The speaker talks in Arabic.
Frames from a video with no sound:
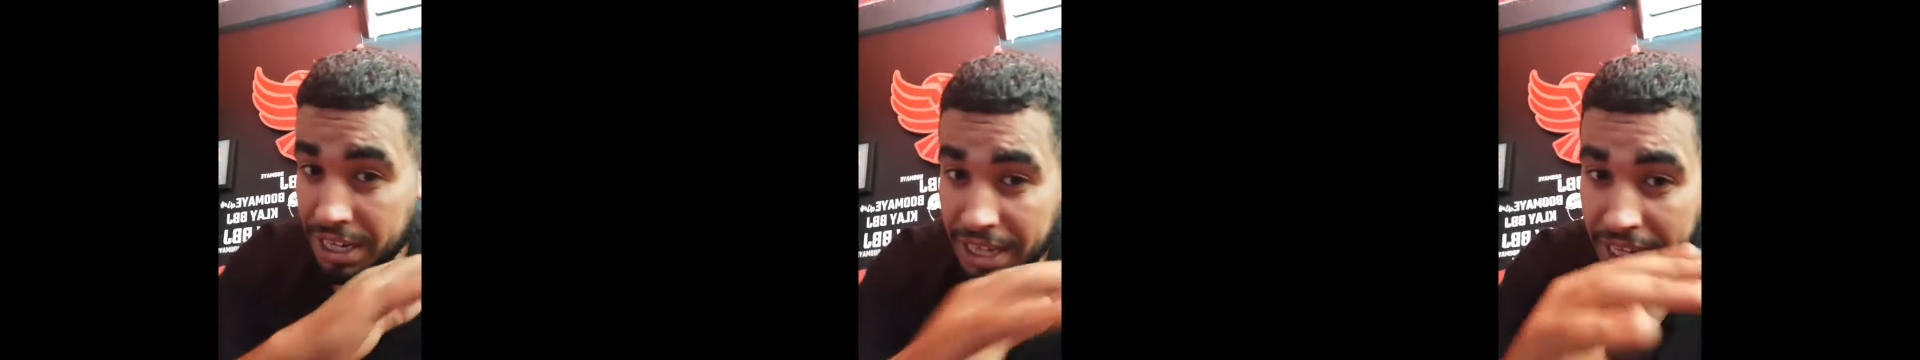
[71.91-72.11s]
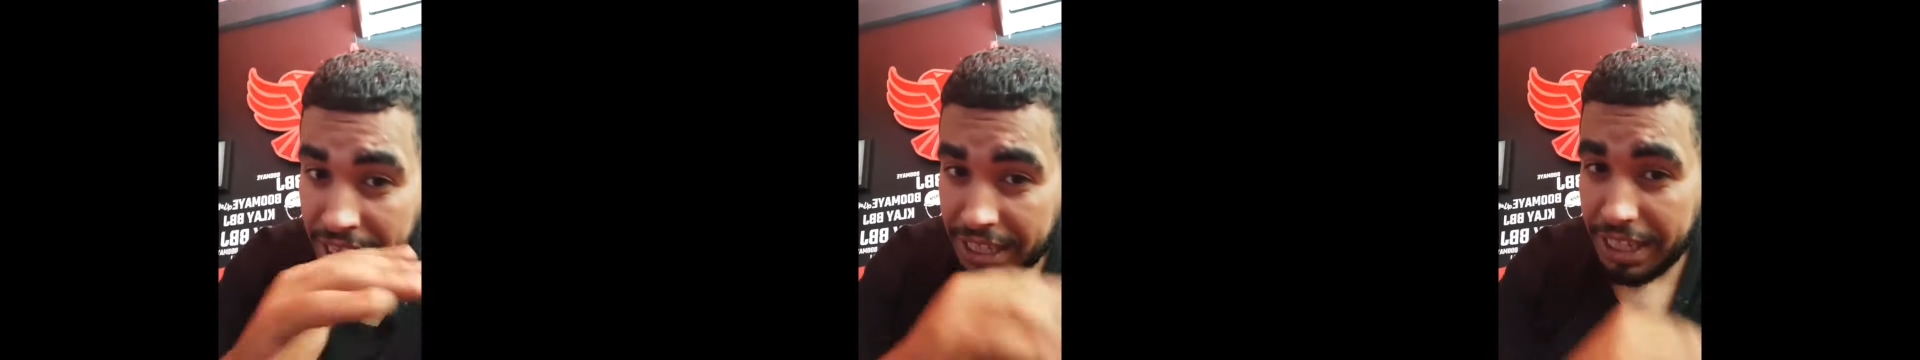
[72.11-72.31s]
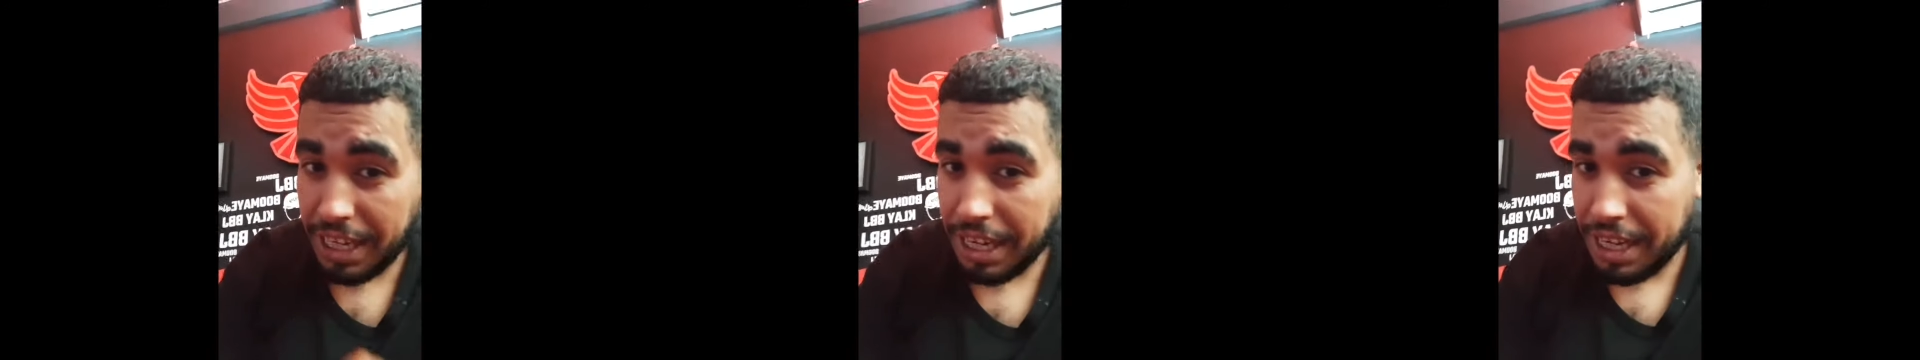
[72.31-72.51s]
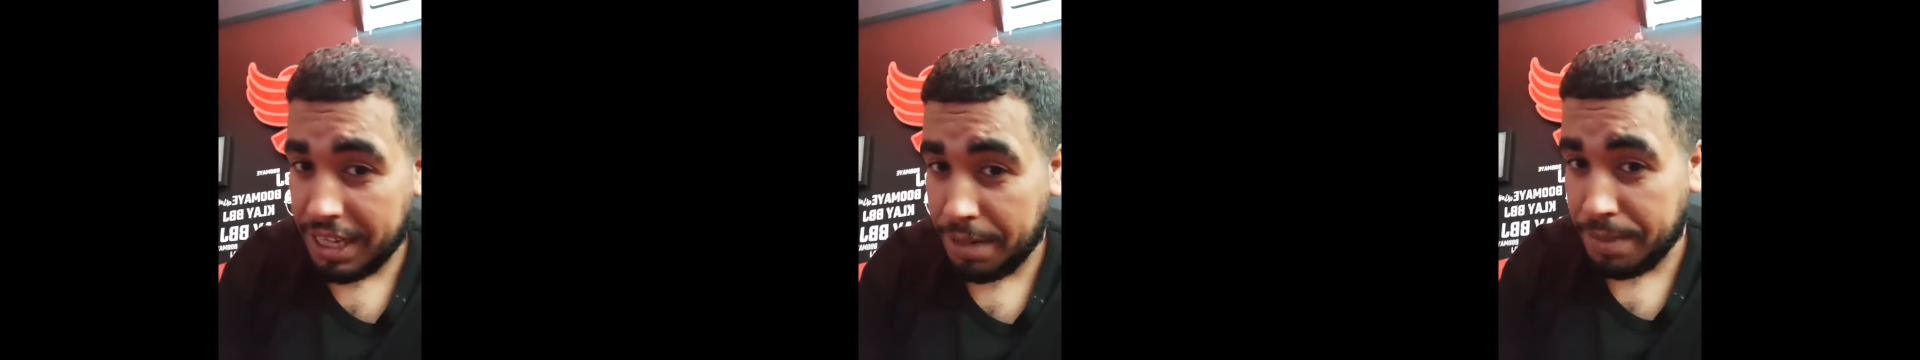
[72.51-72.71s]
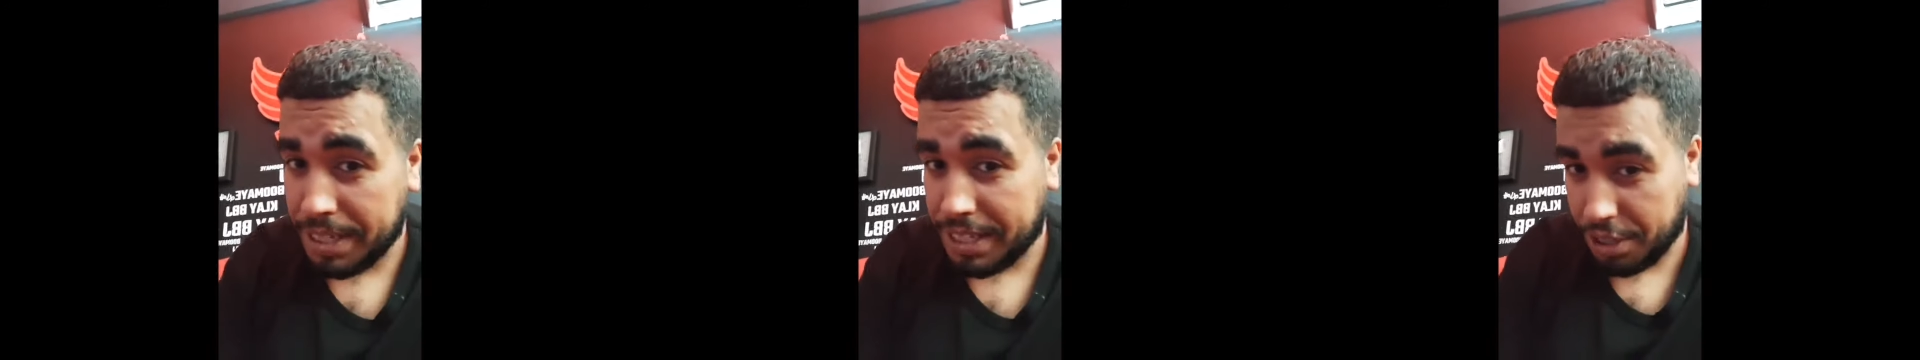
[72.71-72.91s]
اللي
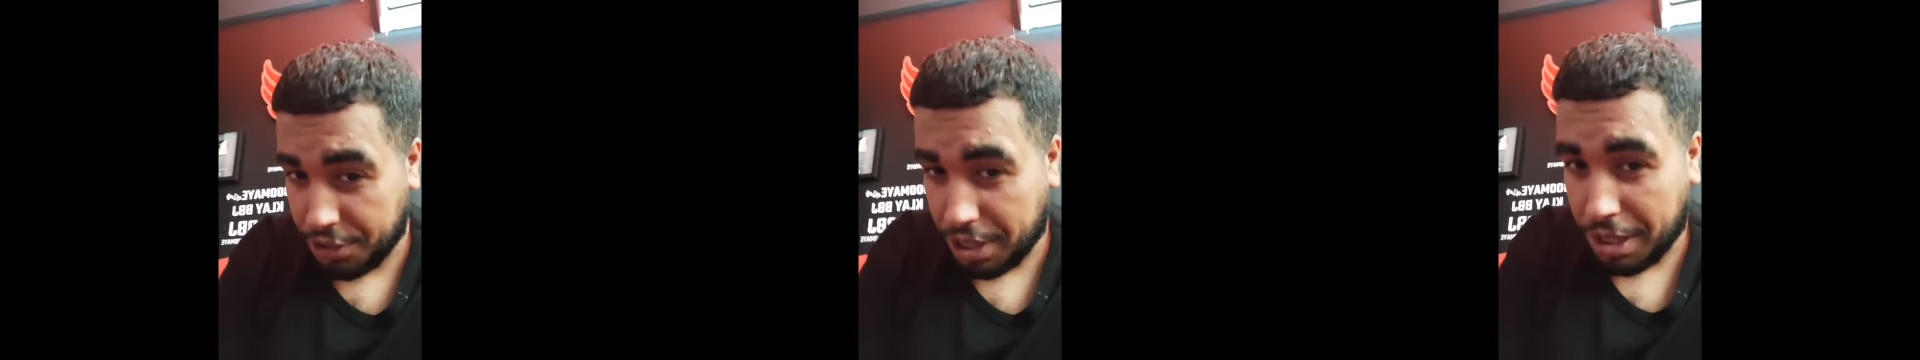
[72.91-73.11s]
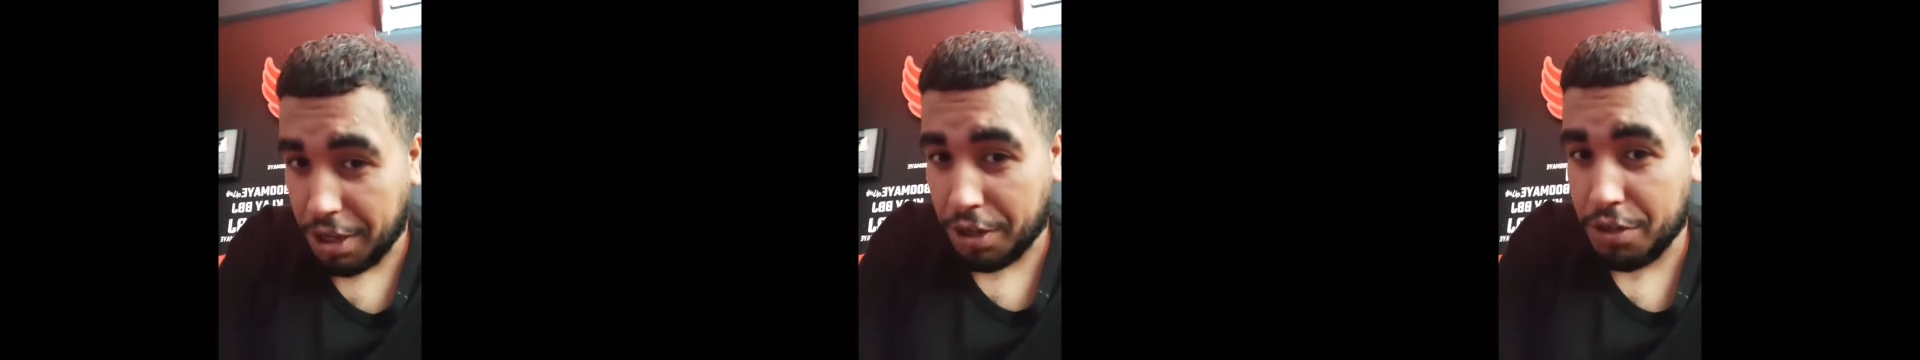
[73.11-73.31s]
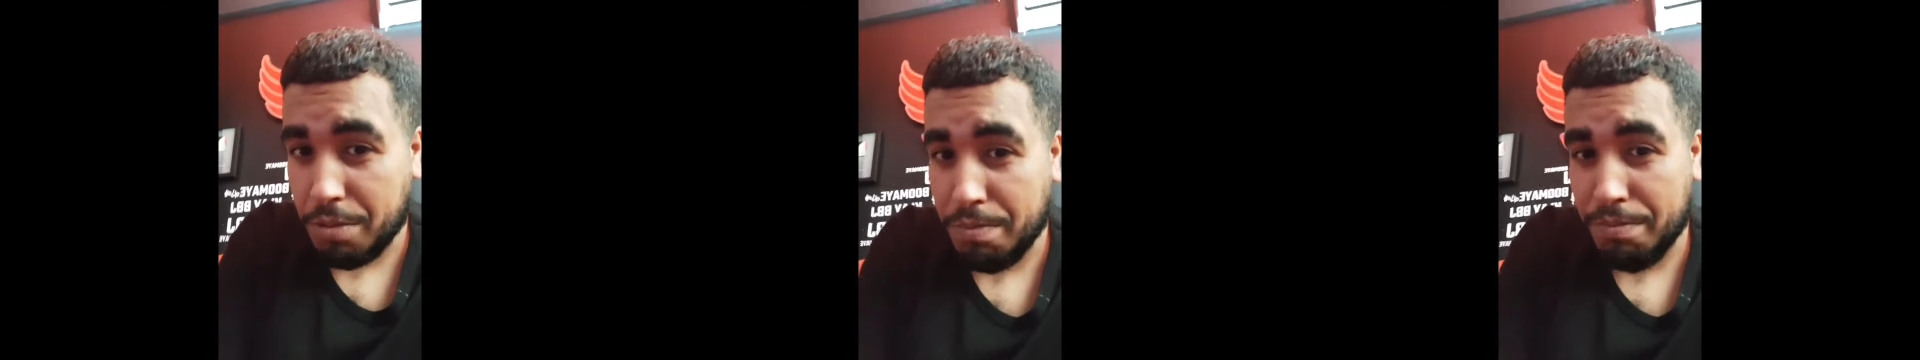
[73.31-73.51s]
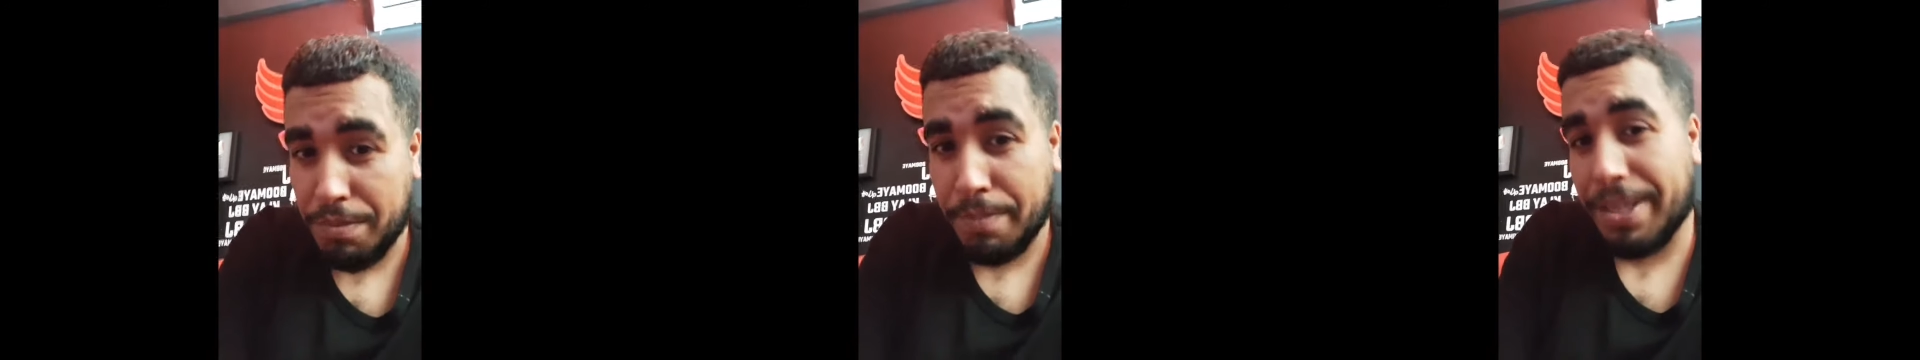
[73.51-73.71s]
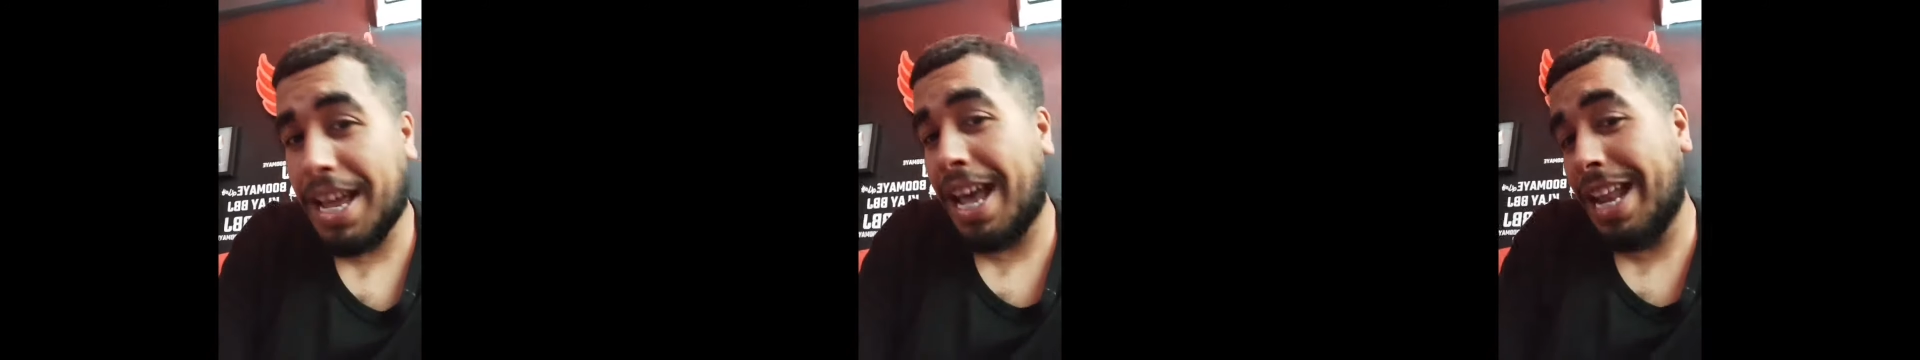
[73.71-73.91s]
كيخلي الميساجات القدم
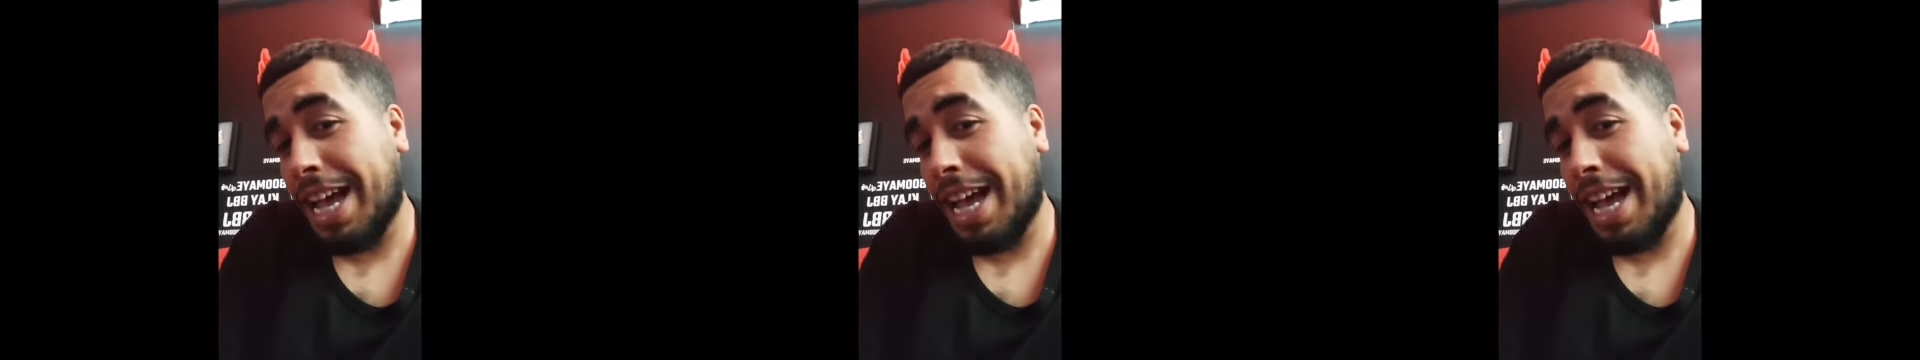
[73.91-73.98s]
نتاع